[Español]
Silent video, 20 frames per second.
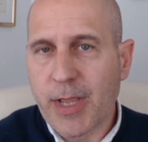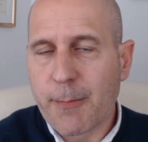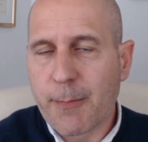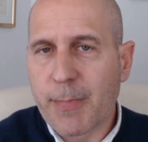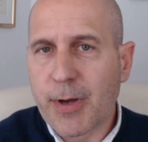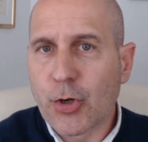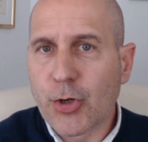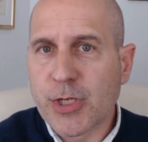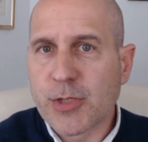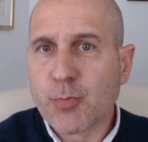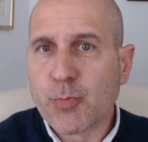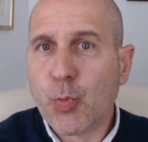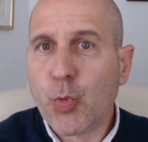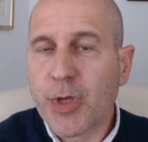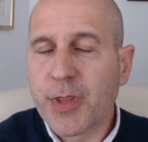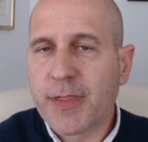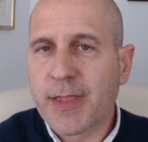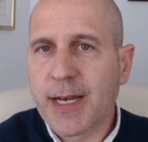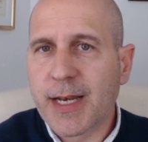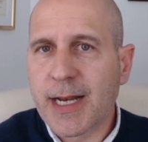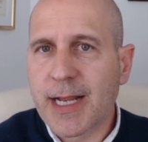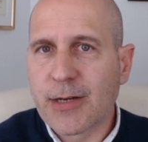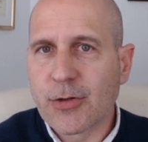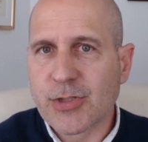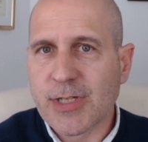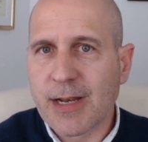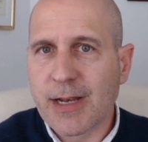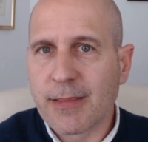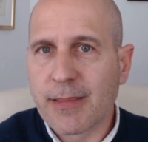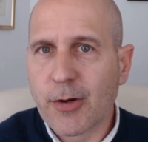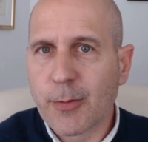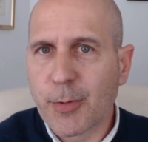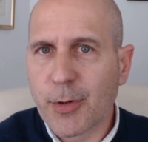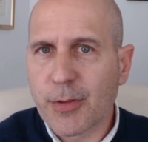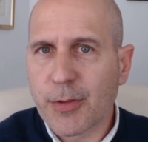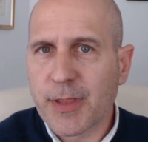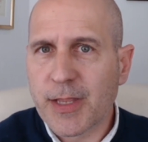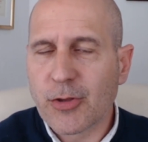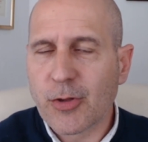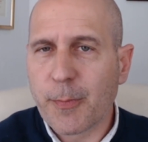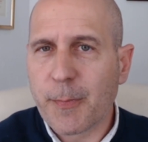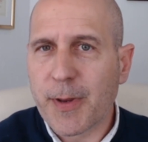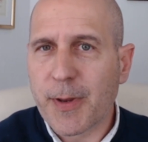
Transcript: en valores muy cercanos al 0%,